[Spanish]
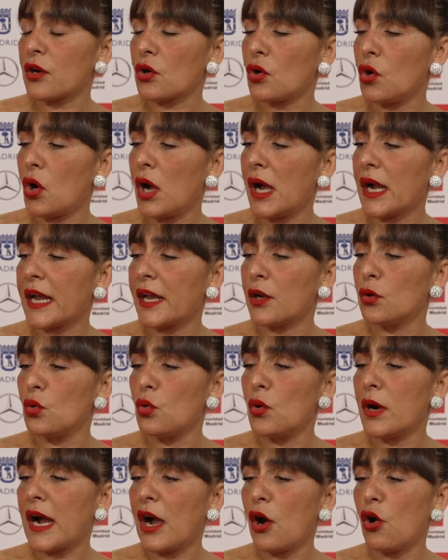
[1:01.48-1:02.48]
roja que
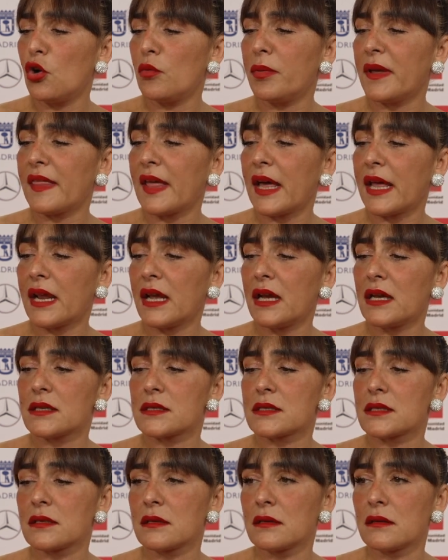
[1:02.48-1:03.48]
nunca
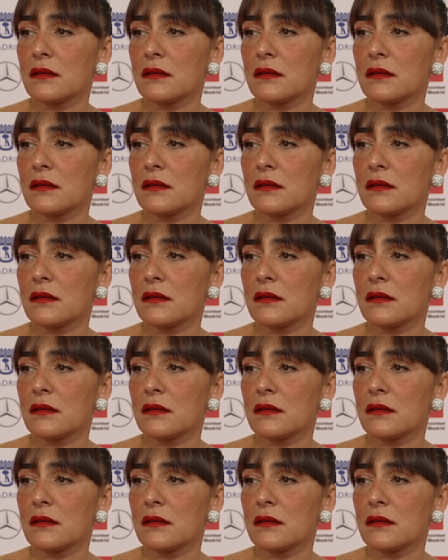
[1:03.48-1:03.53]
olvidarás.